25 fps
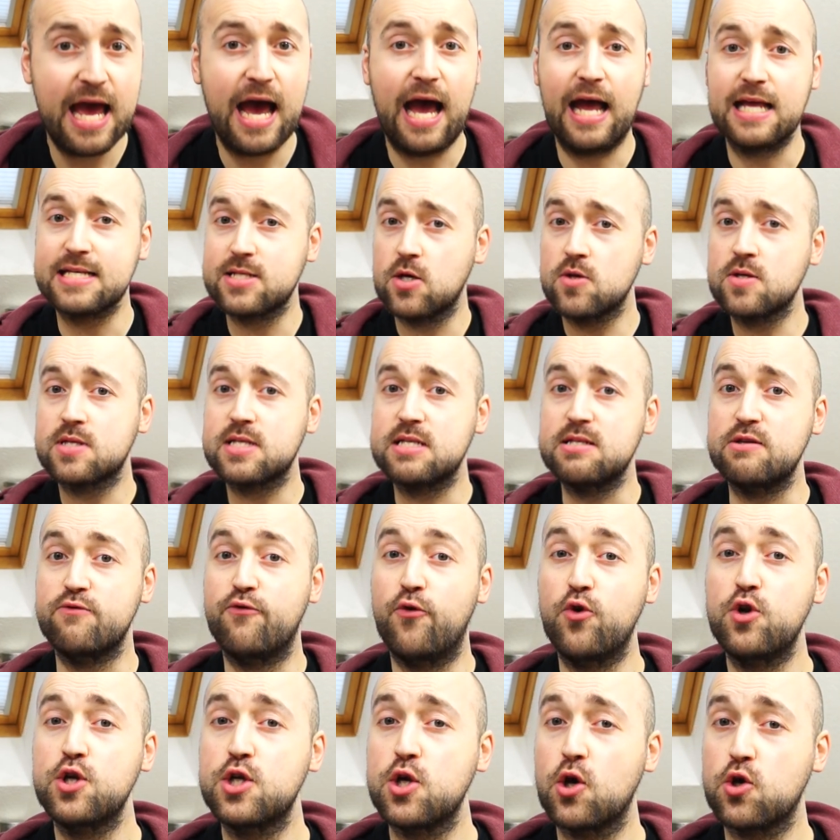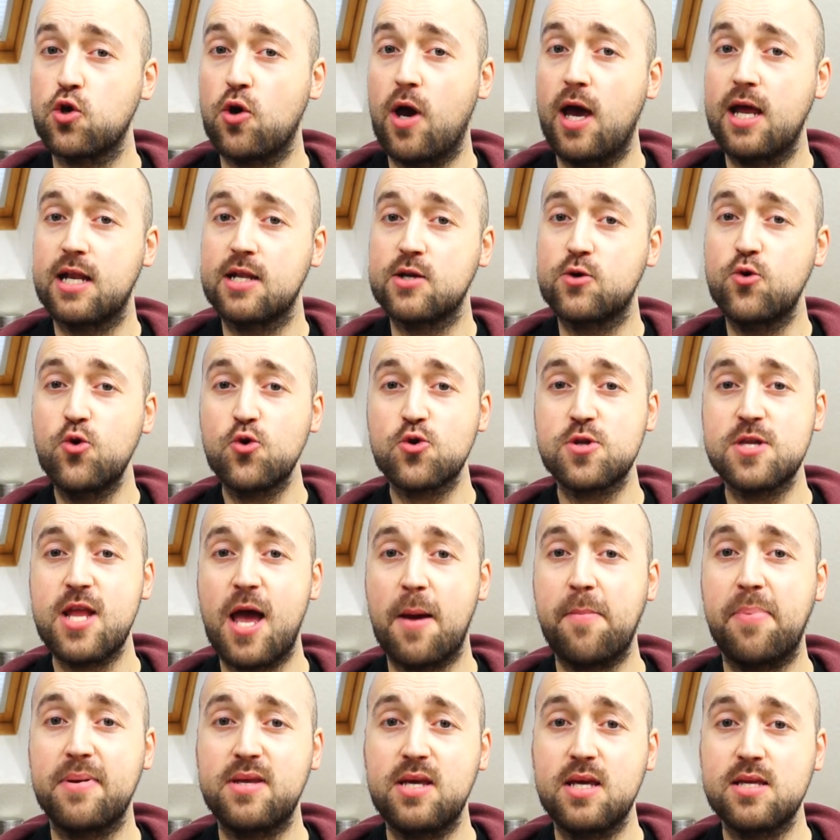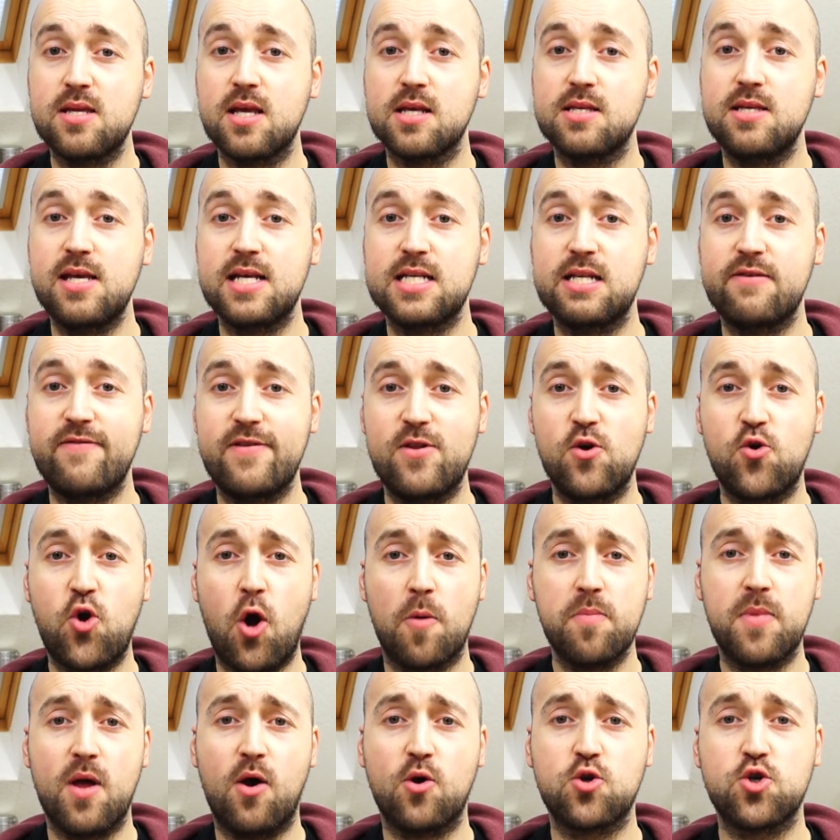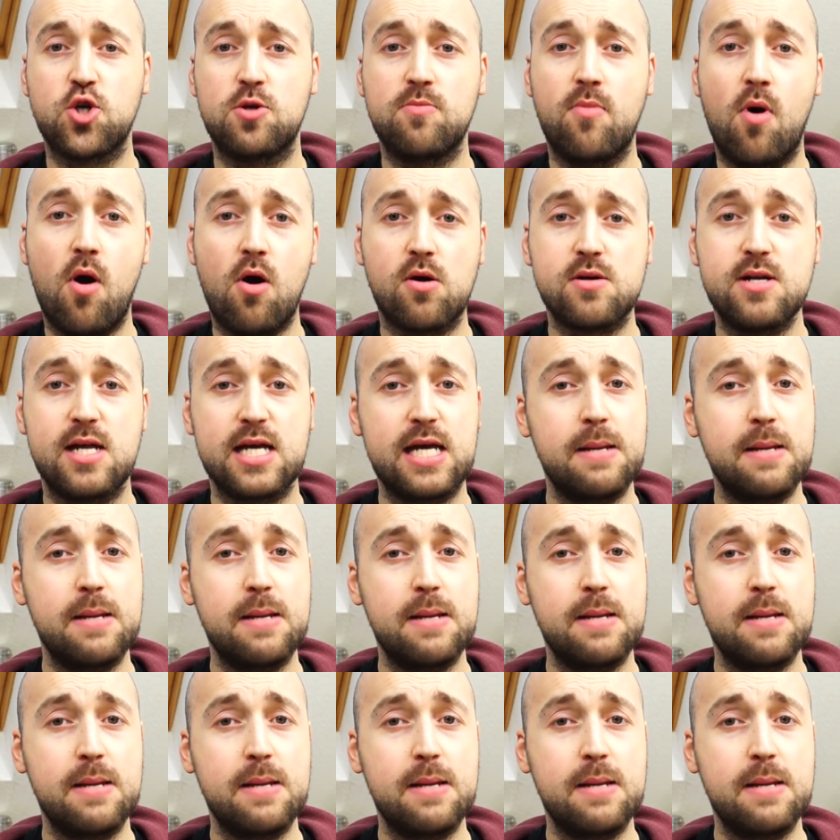Ansonsten wünsche ich euch einen guten Appetit. Das nächste Video kommt auch schon morgen.